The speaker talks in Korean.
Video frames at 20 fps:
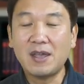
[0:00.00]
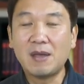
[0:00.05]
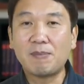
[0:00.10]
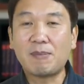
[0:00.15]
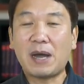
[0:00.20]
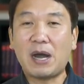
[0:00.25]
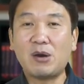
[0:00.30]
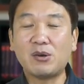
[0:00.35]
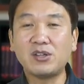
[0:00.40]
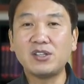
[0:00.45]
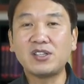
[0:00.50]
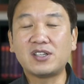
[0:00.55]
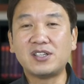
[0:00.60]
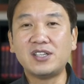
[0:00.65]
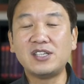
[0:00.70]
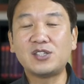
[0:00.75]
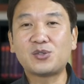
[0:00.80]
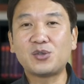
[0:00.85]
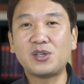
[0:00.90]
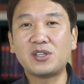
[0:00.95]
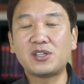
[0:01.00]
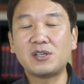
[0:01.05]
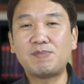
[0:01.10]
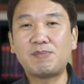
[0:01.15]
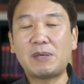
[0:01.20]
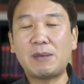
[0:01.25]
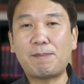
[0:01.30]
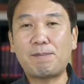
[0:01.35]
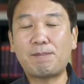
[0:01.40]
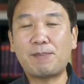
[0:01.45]
바울은 그리스도인들을
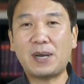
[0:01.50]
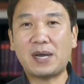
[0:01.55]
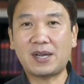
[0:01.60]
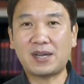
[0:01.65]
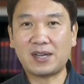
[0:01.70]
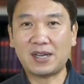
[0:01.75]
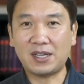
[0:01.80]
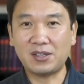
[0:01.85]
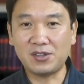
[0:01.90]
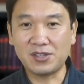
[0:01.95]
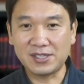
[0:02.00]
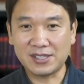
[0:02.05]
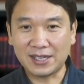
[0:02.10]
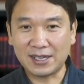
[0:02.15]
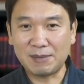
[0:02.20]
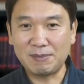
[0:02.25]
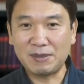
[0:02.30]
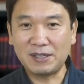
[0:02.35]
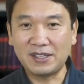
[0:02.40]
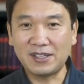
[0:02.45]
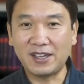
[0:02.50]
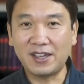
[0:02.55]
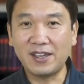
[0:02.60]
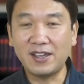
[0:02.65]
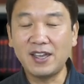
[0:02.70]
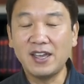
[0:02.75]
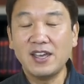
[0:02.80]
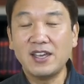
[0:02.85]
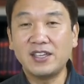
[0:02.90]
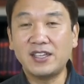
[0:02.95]
핍박하던
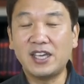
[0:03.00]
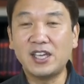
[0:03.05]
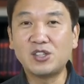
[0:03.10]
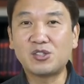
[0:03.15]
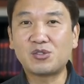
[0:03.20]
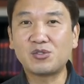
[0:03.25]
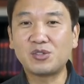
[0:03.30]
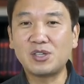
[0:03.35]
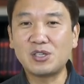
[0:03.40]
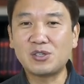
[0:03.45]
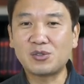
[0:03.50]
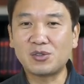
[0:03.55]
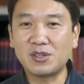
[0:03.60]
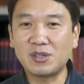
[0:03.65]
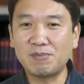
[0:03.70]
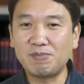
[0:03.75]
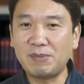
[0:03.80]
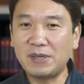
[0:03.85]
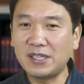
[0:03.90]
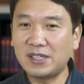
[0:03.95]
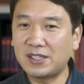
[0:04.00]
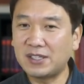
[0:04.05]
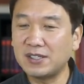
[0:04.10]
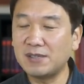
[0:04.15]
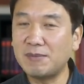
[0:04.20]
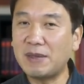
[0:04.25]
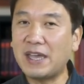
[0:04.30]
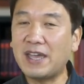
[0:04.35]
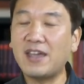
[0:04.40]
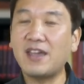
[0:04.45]
사람인데 예수 그리스도를
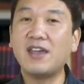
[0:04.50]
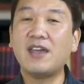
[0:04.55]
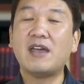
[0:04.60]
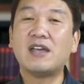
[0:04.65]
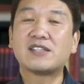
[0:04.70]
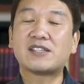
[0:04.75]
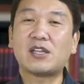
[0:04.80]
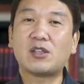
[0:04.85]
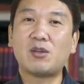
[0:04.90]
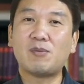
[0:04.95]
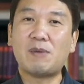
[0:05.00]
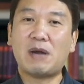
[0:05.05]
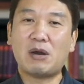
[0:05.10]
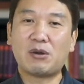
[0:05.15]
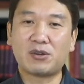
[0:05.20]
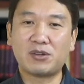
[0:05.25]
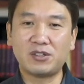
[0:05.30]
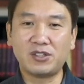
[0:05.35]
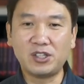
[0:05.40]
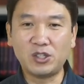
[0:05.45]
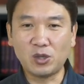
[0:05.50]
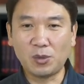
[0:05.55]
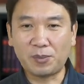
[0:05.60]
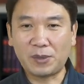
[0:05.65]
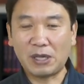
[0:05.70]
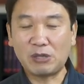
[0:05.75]
믿음의 사도 바울을 의롭게